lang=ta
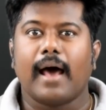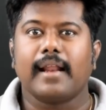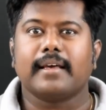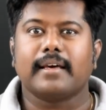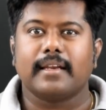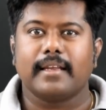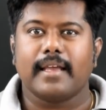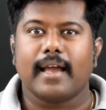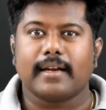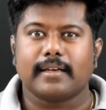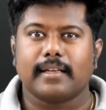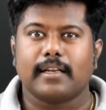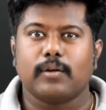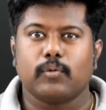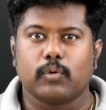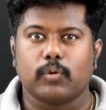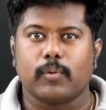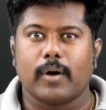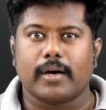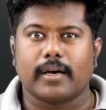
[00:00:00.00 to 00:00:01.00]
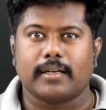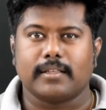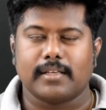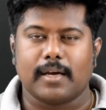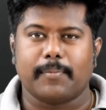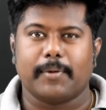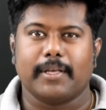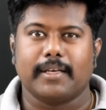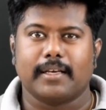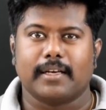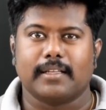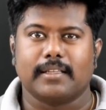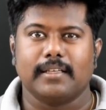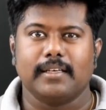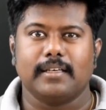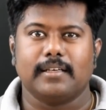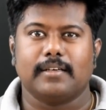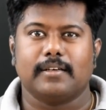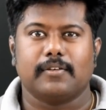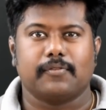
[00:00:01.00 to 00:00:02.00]
ஆர்க் ரியாக்டரை உருவாக்குறது
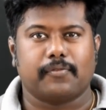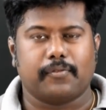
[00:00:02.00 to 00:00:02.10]
அப்படிங்கிறது